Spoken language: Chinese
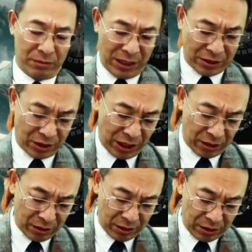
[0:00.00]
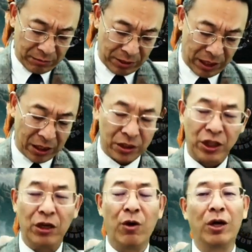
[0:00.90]
但是呢，每一个
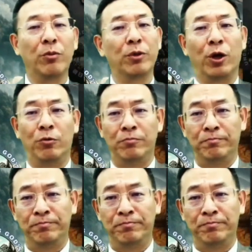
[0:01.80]
情况都不同。